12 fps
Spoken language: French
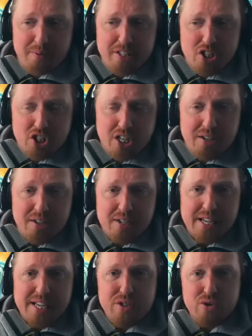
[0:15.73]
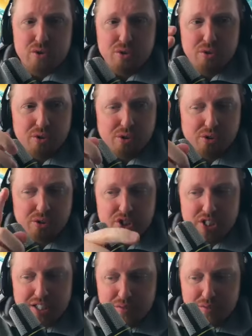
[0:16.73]
Mais déjà, est-ce que euh,
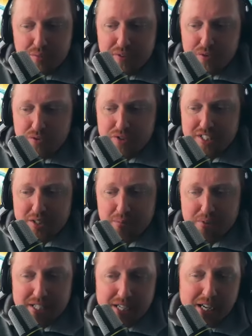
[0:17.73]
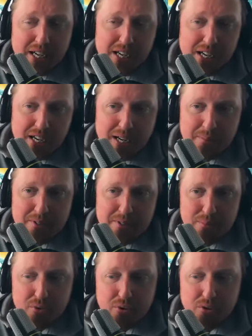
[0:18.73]
Charles, vous pouvez nous expliquer un petit
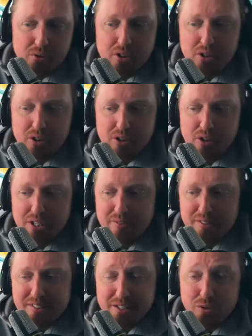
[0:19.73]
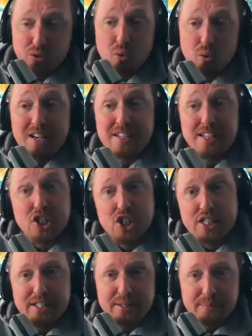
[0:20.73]
peu euh, Investali, de quoi il
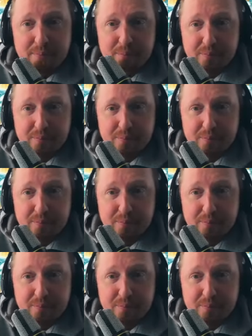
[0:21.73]
s'agit